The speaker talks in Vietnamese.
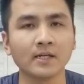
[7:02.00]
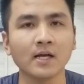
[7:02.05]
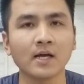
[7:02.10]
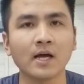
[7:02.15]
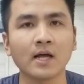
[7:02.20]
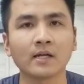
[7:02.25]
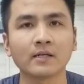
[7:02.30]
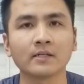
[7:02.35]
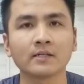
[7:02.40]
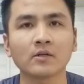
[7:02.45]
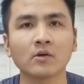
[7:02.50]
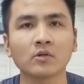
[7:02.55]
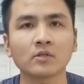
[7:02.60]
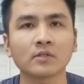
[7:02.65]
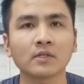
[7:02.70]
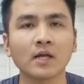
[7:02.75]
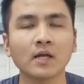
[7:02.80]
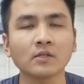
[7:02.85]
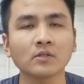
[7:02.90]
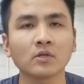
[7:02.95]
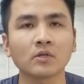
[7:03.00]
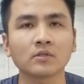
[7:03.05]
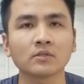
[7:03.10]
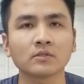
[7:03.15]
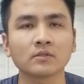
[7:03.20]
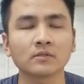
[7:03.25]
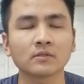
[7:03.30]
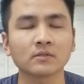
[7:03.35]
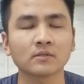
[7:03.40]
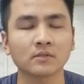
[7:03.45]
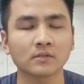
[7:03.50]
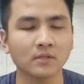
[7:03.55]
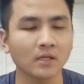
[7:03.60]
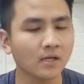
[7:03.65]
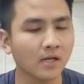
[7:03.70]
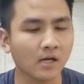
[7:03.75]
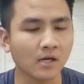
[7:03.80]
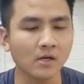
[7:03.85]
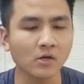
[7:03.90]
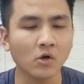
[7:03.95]
là con Acton
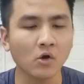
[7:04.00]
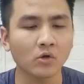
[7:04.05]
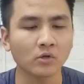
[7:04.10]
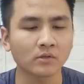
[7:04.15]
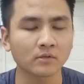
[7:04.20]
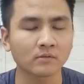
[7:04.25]
tất cả các con